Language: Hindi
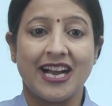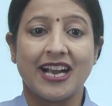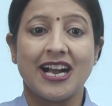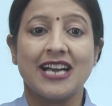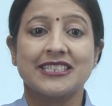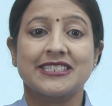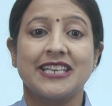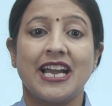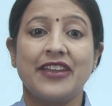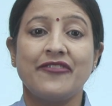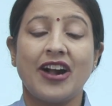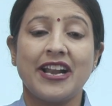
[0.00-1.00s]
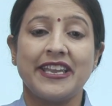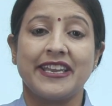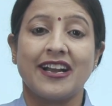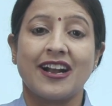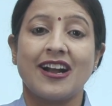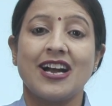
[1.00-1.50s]
आकाश से आई
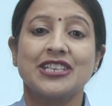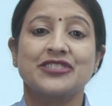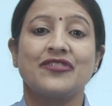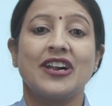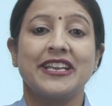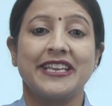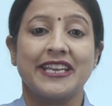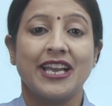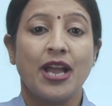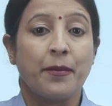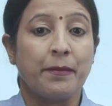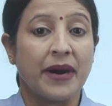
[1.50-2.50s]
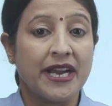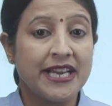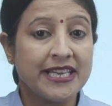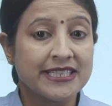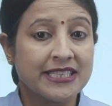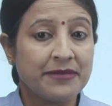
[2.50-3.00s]
वाणी आकाशवाणी
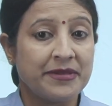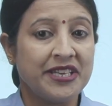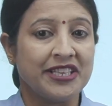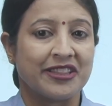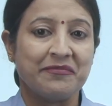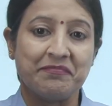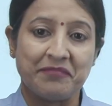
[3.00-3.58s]
भय से भीत